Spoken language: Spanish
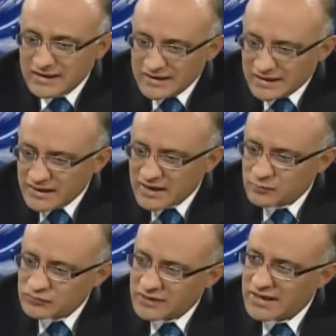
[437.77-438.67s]
ya
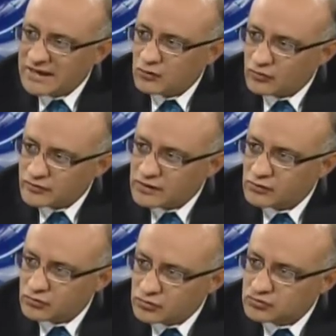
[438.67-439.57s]
digamos que el
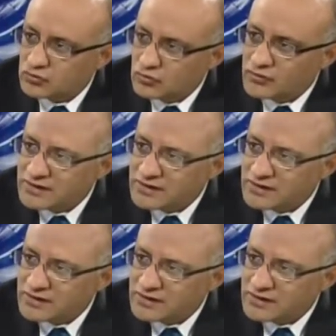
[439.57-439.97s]
contador no solo